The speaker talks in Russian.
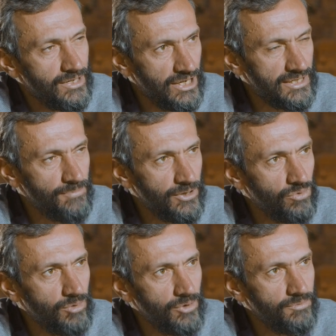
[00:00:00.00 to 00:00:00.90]
сейчас я
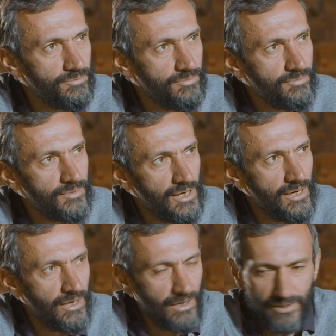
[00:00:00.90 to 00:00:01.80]
подумаю.
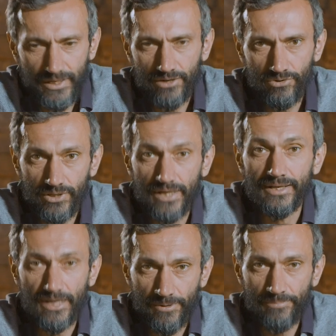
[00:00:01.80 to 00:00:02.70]
Я говорю,
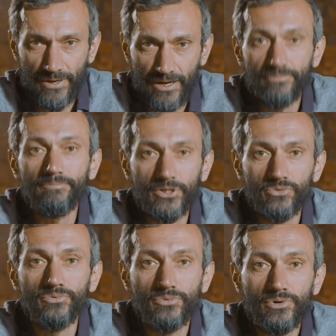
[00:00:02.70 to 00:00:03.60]
ладно, я по пока
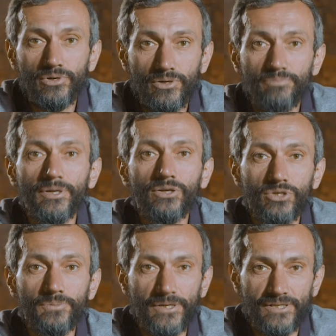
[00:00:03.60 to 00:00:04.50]
пойду
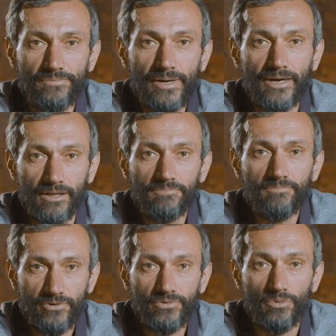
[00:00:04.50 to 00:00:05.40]
прыгну с пирса в Байкал
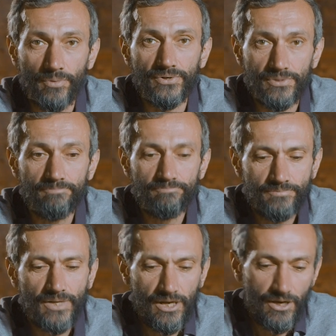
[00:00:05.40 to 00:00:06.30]
выкупаюсь.
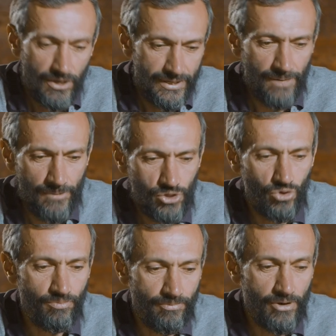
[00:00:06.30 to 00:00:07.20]
Я
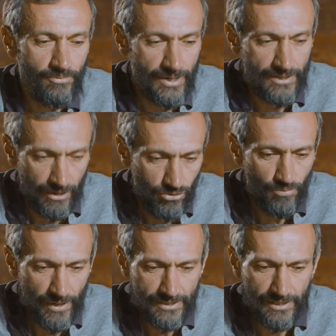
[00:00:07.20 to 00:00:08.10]
пошел Байкал
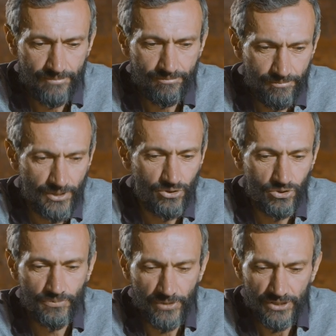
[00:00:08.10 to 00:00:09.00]
купаться,
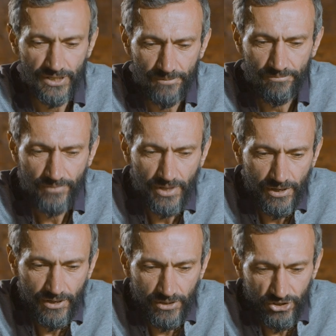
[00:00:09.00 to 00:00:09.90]
прыгнул с пирса.
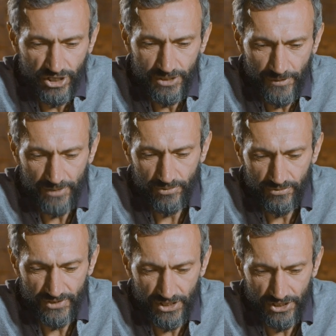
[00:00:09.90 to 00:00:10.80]
Через 5
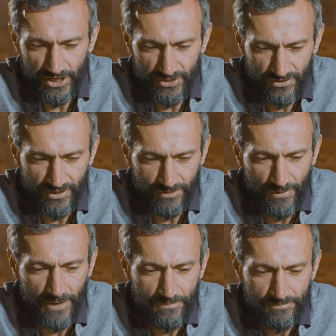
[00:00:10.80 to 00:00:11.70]
минут возвращаюсь, он говорит,
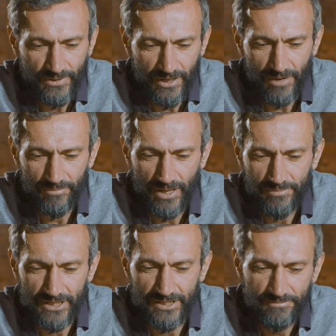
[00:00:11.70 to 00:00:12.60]
пап, ты
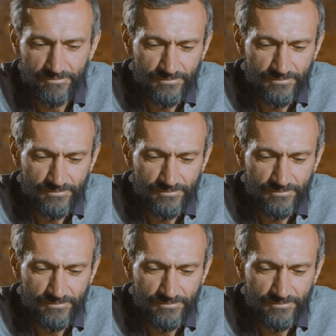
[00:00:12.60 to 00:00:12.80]
обломись.